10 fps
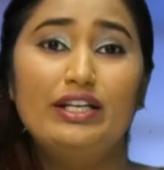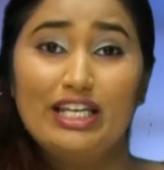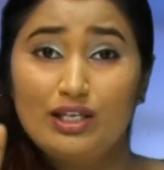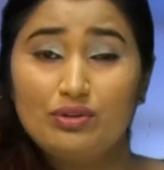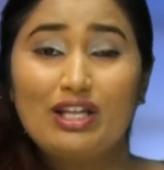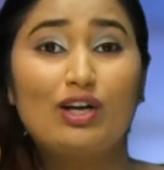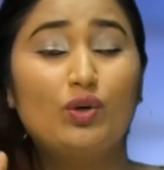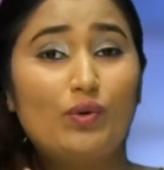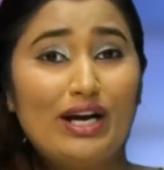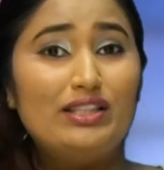నీరు
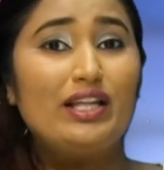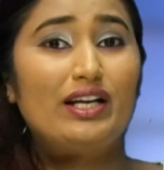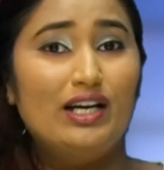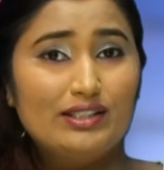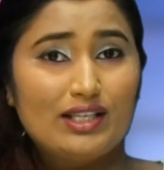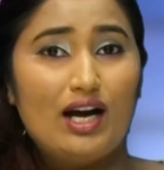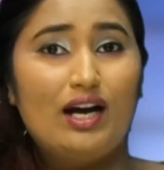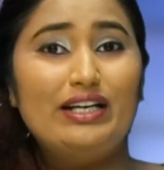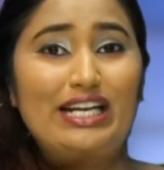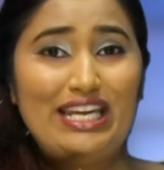తక్కువ అయితే కనుక
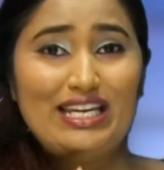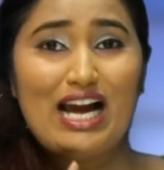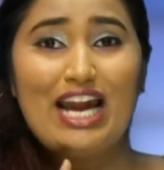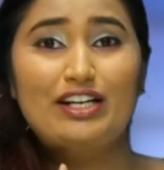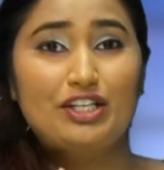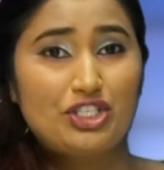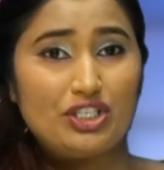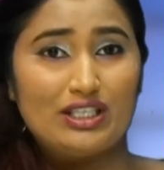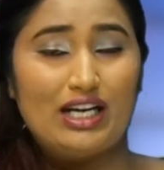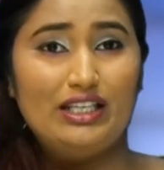
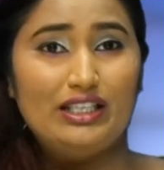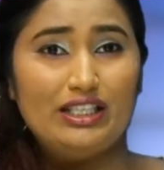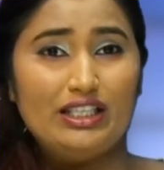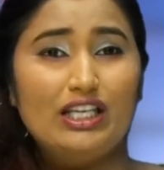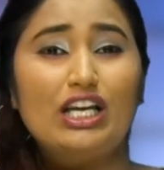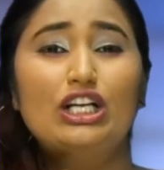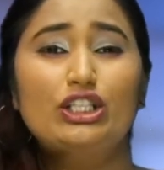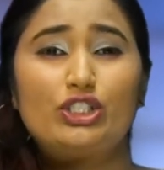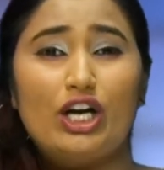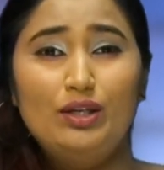డీహైడ్రేషన్ కలిగి
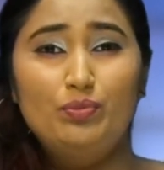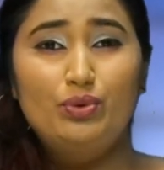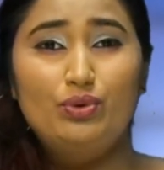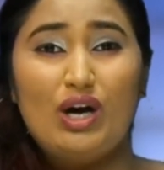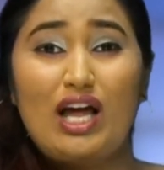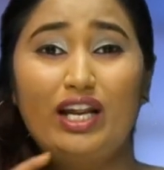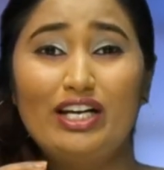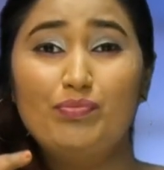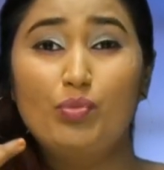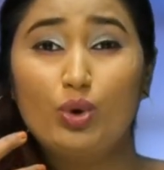జలుబు
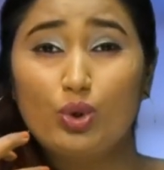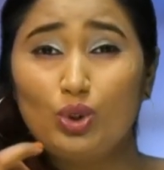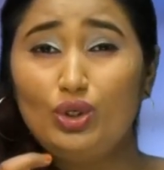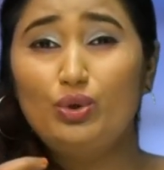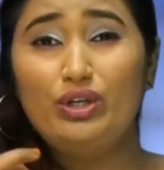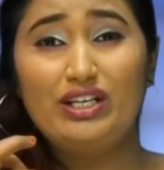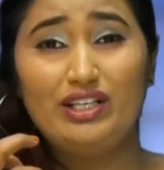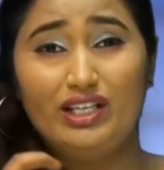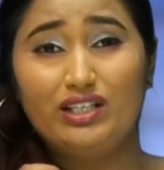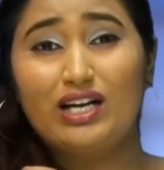అలానే ముక్కుల నుండి
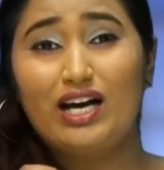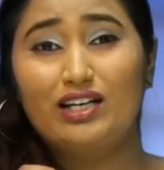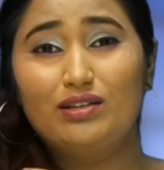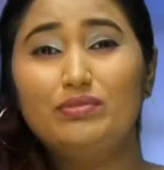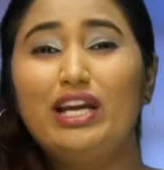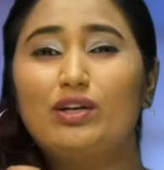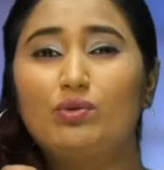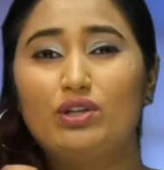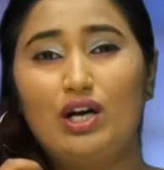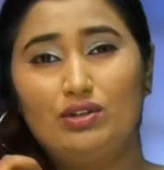నీళ్ళు కారడం
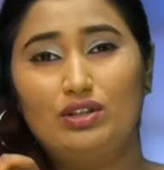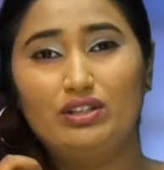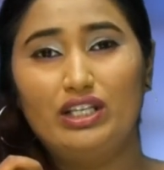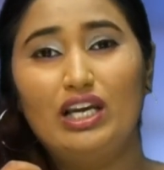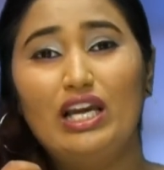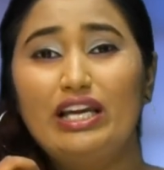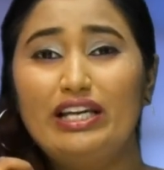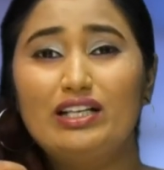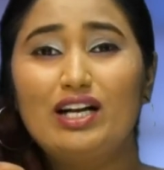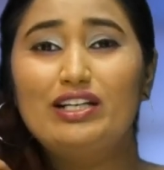ఎక్కువగా ఉంటుంది
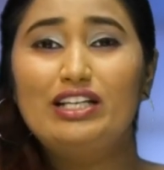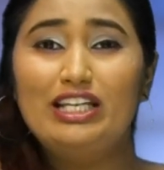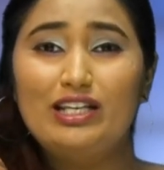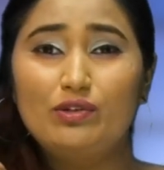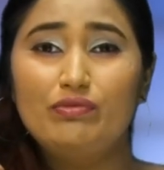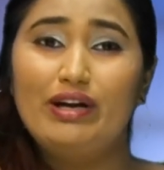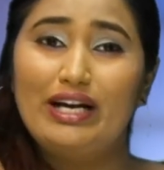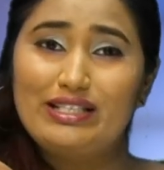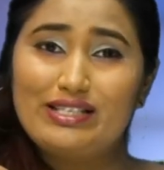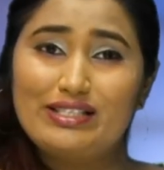ఇంకా నీరు
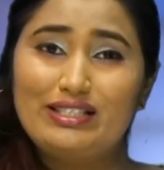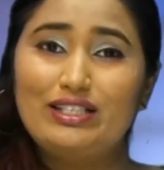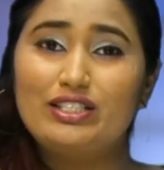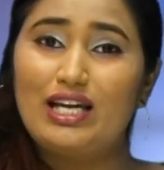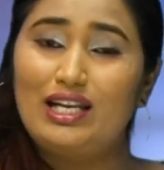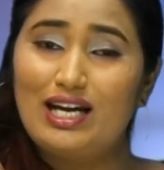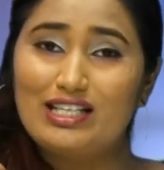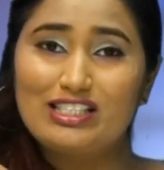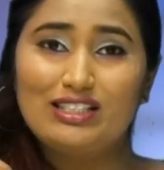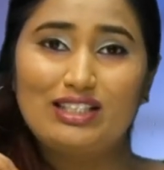వేడి చేసి
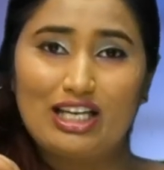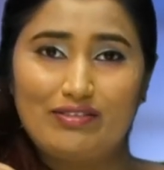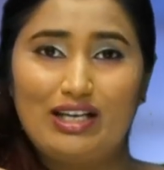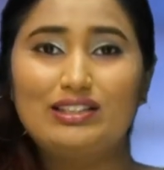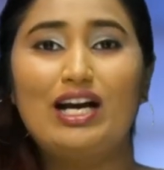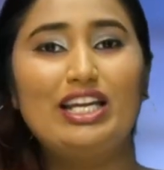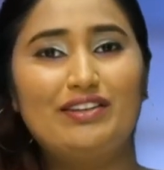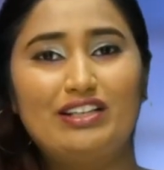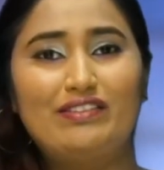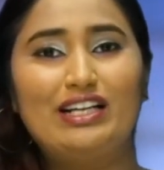చల్లార్చిన తర్వాత
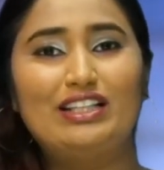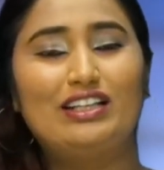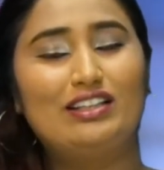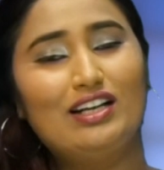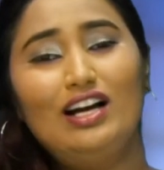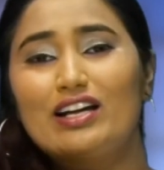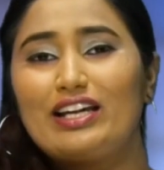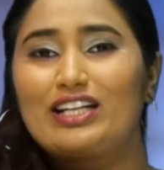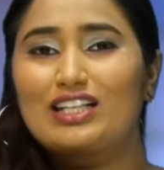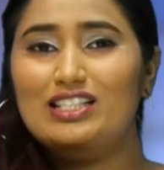ఇవ్వడం అనేది కనుక
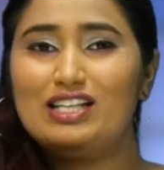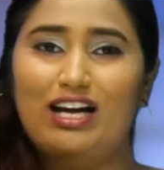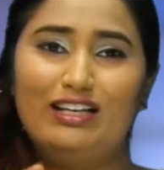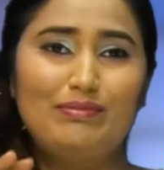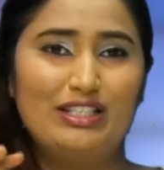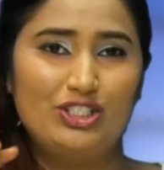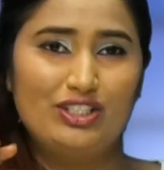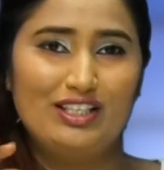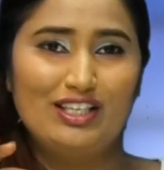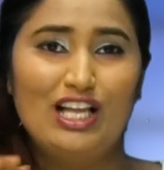ఇంకా చాలా
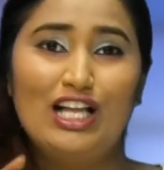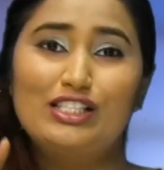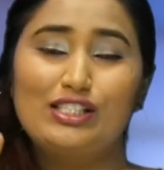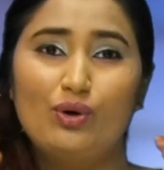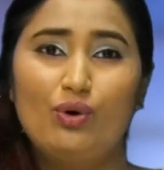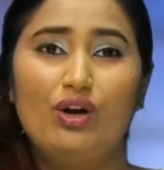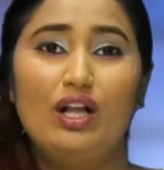మంచిది సో